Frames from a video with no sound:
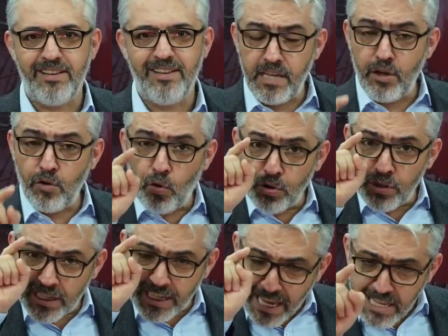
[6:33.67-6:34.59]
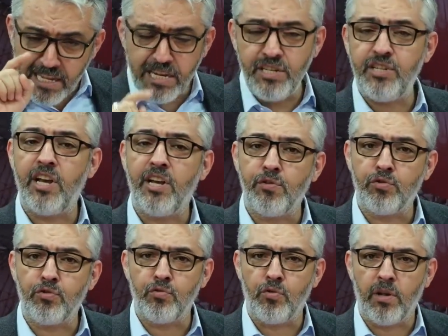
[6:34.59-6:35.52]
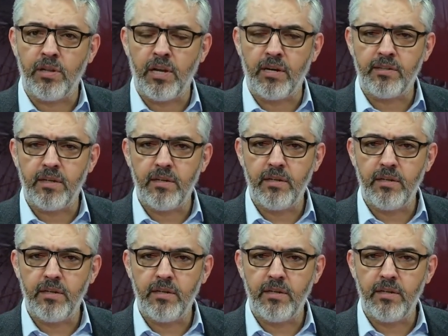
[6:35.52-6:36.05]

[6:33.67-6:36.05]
Sen orada kendini inşa ediyorsun o anlarda.